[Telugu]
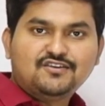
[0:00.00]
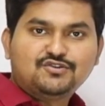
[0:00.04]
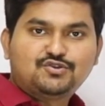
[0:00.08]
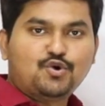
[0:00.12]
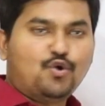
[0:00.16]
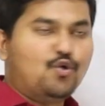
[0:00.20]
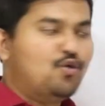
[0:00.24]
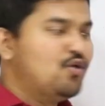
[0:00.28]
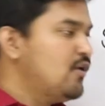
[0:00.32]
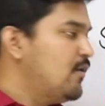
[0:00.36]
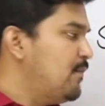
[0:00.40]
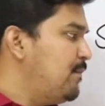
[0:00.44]

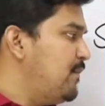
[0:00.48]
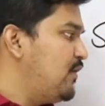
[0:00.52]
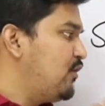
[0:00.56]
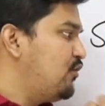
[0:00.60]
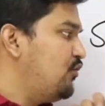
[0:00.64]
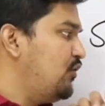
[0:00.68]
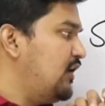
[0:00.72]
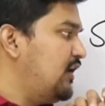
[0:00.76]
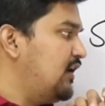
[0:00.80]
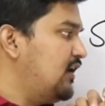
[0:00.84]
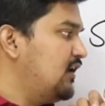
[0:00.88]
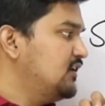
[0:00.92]
సో
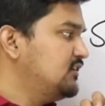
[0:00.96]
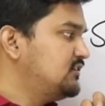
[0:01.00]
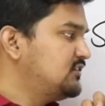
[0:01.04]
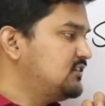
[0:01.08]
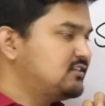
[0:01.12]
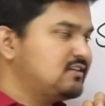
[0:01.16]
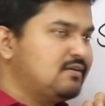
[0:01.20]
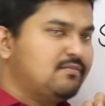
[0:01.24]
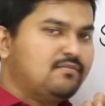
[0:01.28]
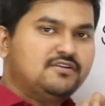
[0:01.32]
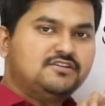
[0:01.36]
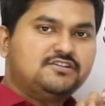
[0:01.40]
మీకు
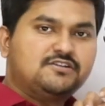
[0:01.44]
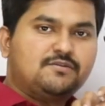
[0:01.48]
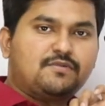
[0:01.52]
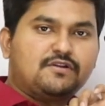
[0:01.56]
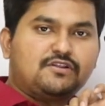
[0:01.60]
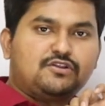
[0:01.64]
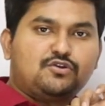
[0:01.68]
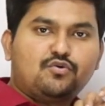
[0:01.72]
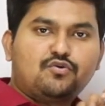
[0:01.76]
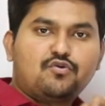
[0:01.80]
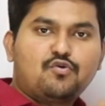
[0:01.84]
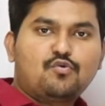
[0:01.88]
ఇంగ్లీష్కి సంబంధించిన
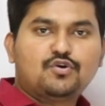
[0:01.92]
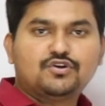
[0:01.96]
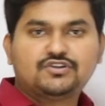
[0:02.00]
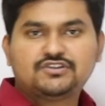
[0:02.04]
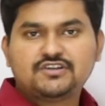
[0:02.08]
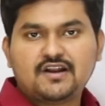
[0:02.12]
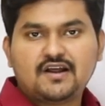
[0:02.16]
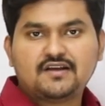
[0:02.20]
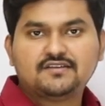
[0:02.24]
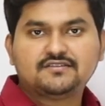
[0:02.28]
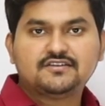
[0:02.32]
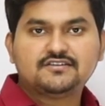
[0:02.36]
ప్రతి ఒక్క
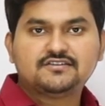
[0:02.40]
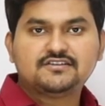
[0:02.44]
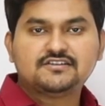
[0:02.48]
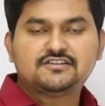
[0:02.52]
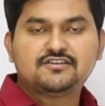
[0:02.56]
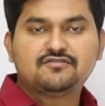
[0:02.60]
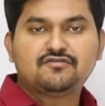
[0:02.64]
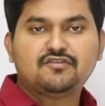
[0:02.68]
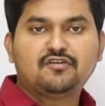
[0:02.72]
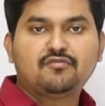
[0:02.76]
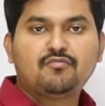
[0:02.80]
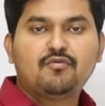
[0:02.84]
క్వశ్చన్ ఆన్సర్
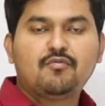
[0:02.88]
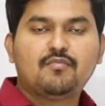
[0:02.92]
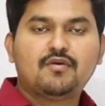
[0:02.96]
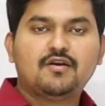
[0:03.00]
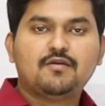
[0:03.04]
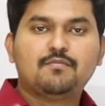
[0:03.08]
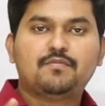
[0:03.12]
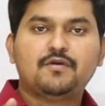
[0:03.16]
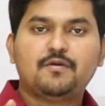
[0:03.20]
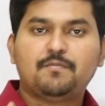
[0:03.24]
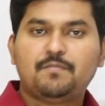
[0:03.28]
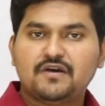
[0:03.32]
చేసే విధంగా
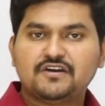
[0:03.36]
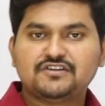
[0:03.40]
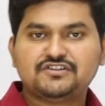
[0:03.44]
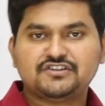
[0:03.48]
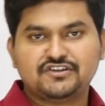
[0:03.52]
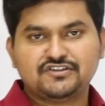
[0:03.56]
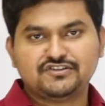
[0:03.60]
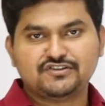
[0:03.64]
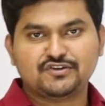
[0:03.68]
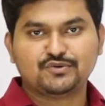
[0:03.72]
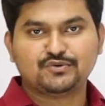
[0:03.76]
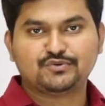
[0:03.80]
మిమ్మల్ని ప్రిపేర్
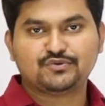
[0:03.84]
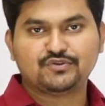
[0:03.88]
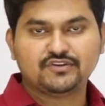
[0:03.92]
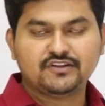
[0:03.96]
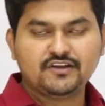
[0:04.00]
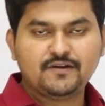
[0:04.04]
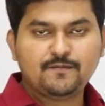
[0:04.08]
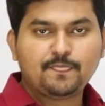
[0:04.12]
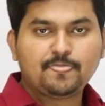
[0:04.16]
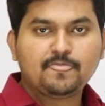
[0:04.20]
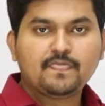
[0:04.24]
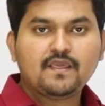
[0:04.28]
చేయడం
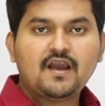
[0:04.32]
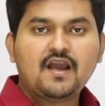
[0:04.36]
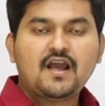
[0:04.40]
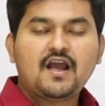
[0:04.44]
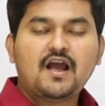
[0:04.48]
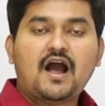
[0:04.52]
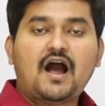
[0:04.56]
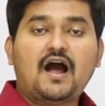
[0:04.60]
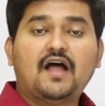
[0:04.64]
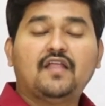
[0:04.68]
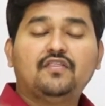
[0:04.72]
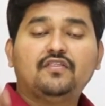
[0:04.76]
జరుగుతుంది
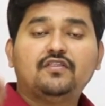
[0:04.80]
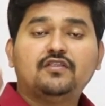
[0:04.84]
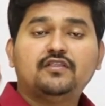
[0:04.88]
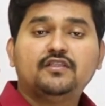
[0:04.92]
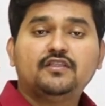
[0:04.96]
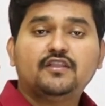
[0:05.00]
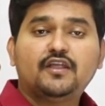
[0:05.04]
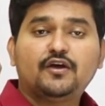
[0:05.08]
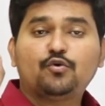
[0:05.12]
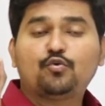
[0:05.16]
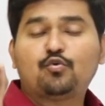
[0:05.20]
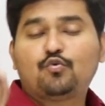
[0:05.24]

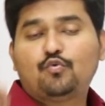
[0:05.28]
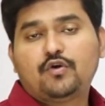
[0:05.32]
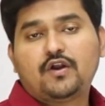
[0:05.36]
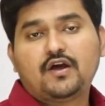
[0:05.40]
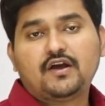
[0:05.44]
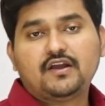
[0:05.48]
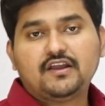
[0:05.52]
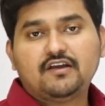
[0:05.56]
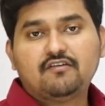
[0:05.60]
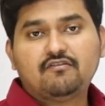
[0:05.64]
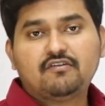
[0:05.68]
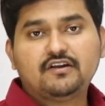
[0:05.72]
అందరూ
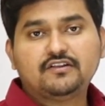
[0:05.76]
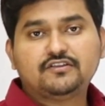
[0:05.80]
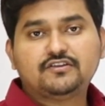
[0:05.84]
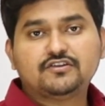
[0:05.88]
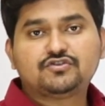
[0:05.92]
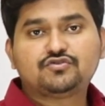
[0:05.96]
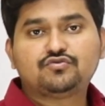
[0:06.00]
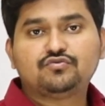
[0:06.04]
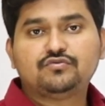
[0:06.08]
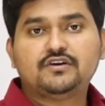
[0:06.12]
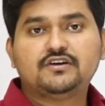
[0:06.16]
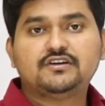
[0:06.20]
కూడా
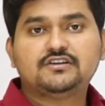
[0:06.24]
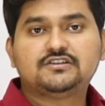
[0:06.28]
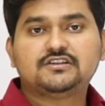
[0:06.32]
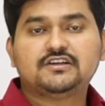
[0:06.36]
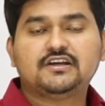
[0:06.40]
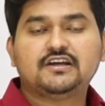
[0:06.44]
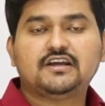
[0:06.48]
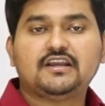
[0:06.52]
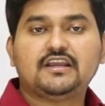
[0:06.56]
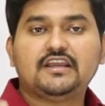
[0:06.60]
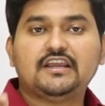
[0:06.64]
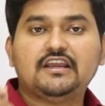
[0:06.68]
ఎవరైతే
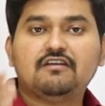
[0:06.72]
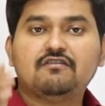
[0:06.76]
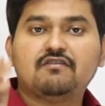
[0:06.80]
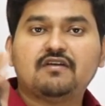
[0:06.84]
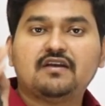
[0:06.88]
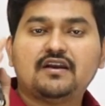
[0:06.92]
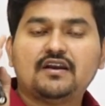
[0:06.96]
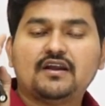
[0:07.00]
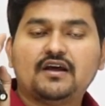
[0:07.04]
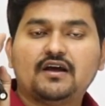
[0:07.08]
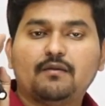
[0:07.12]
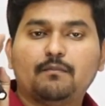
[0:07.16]
స్టూడెంట్స్
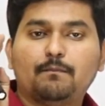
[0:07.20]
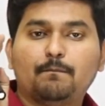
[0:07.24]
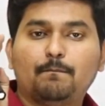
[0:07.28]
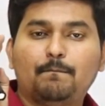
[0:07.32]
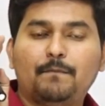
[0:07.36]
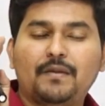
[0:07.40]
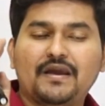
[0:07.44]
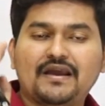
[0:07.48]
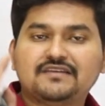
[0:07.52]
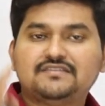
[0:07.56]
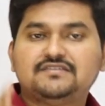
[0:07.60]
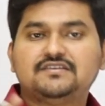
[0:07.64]
ఈవెన్
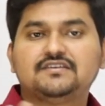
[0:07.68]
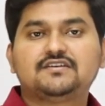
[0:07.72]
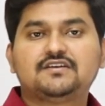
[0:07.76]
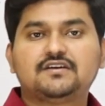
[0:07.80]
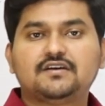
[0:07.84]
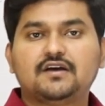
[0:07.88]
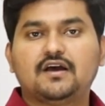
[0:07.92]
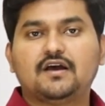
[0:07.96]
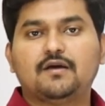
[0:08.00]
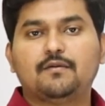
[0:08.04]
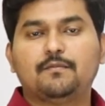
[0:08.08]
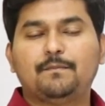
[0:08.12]

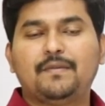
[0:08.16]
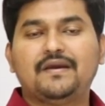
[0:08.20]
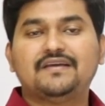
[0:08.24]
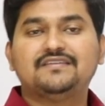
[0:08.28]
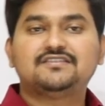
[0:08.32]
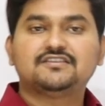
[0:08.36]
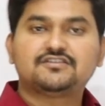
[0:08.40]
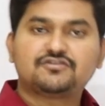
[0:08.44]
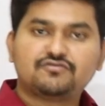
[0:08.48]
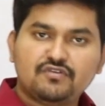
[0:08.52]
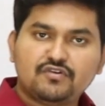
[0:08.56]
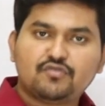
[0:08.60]
బేసిక్
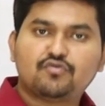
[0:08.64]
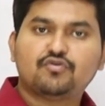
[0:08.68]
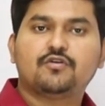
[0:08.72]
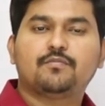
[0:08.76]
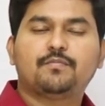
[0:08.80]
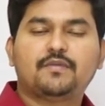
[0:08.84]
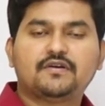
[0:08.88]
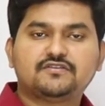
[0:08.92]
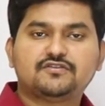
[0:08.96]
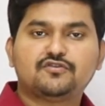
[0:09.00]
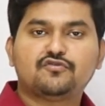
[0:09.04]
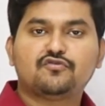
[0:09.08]
బేసిక్స్ వీక్
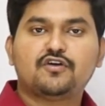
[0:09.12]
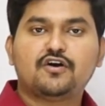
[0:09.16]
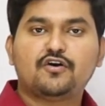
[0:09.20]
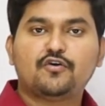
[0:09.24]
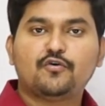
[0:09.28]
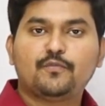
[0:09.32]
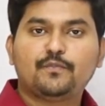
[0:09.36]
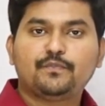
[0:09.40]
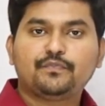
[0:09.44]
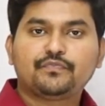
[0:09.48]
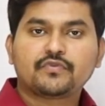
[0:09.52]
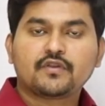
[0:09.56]
ఉన్న పర్సన్
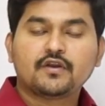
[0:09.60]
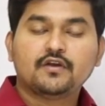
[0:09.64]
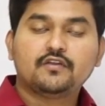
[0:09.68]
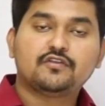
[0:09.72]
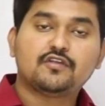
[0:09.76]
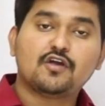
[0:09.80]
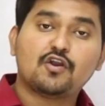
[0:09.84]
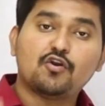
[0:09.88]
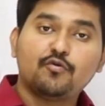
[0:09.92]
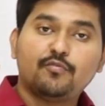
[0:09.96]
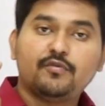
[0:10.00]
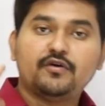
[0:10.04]
ఉన్నాడో
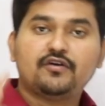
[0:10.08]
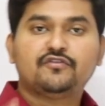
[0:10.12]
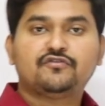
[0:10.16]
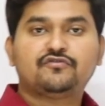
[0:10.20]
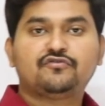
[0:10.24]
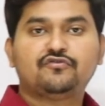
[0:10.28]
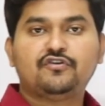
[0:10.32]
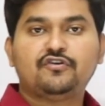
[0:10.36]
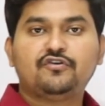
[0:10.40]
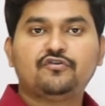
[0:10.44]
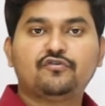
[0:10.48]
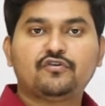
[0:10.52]
తెలుగు మీడియం
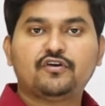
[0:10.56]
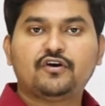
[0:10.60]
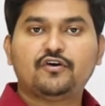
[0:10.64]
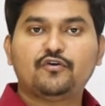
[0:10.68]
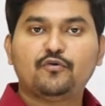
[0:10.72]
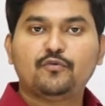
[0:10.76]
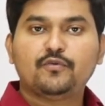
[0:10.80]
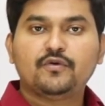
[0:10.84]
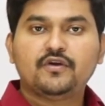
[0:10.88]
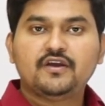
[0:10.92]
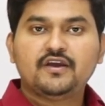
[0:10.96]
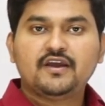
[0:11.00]
స్టూడెంట్
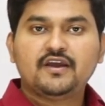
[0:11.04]
ఉన్నాడో